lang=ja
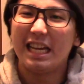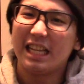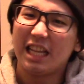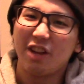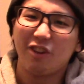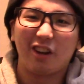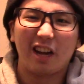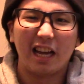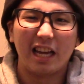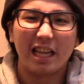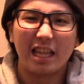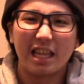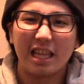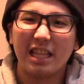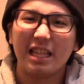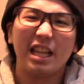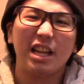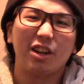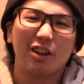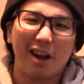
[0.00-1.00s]
きてるか死
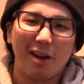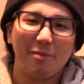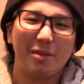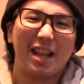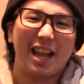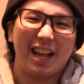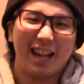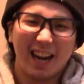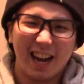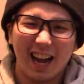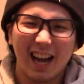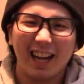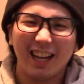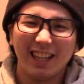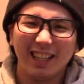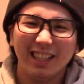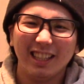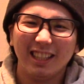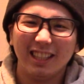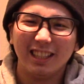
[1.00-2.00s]
んでるかみたい
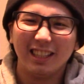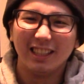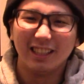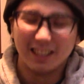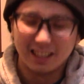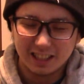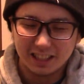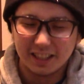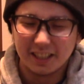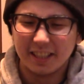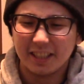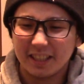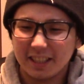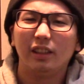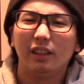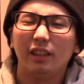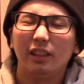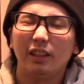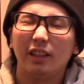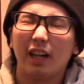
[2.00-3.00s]
なうん
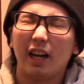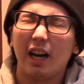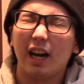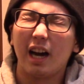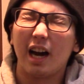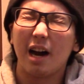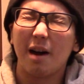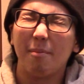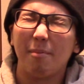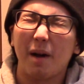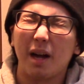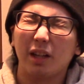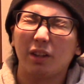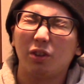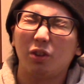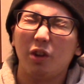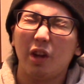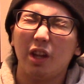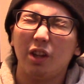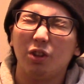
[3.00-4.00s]

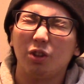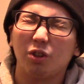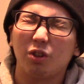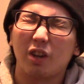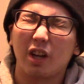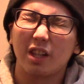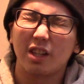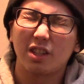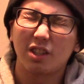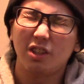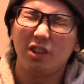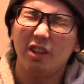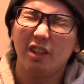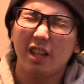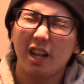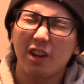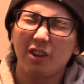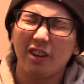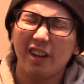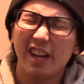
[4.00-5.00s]
あーバッドエンドとか作り
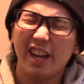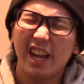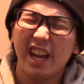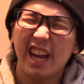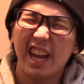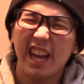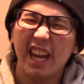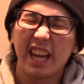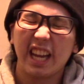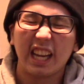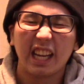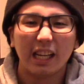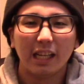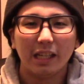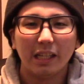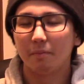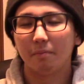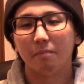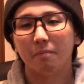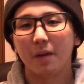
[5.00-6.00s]
たくね
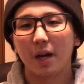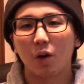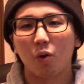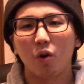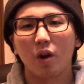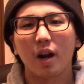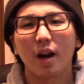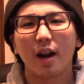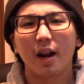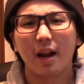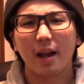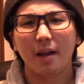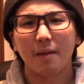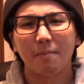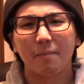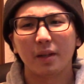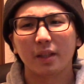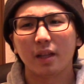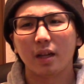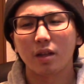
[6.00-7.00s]
まあこれからね
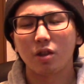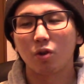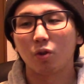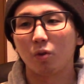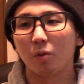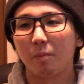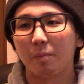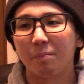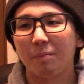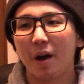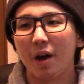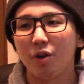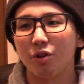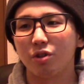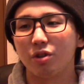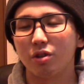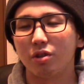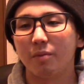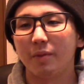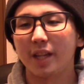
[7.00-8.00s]
またちょっとバイオ
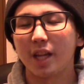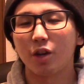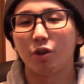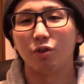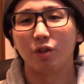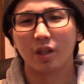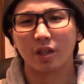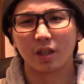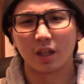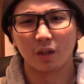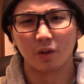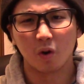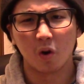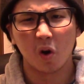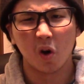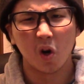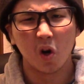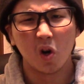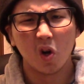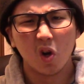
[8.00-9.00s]
進めていくんですけ
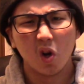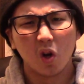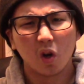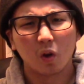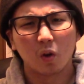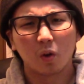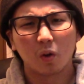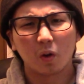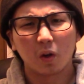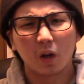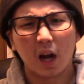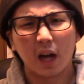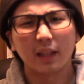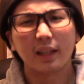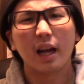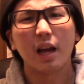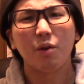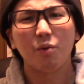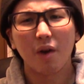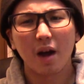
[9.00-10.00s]
ど課
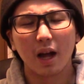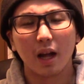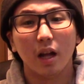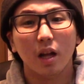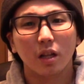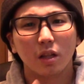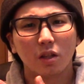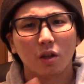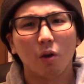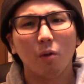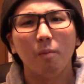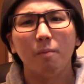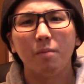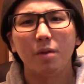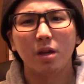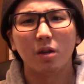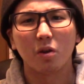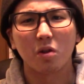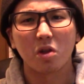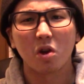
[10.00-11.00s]
題は
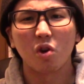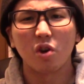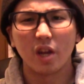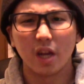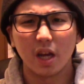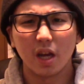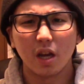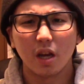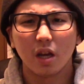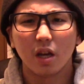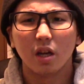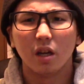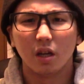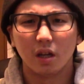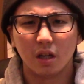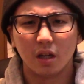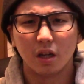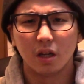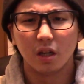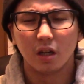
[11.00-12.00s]
ゾンビの処理
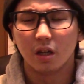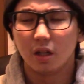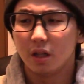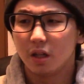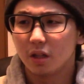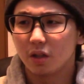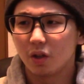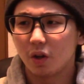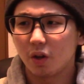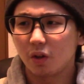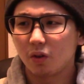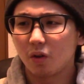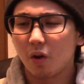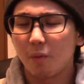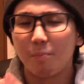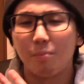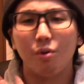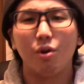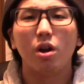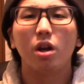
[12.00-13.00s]
うんそれと
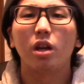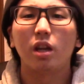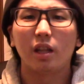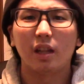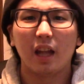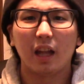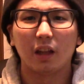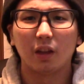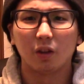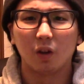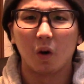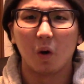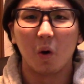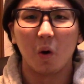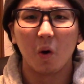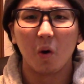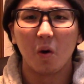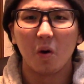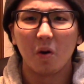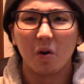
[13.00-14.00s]
分岐点の
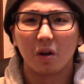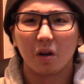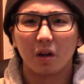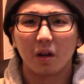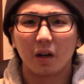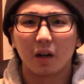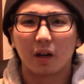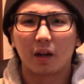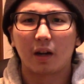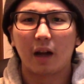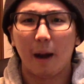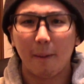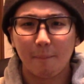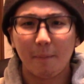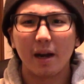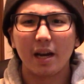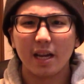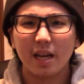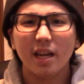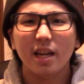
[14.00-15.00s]
頑
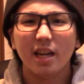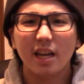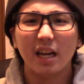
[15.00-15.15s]
張り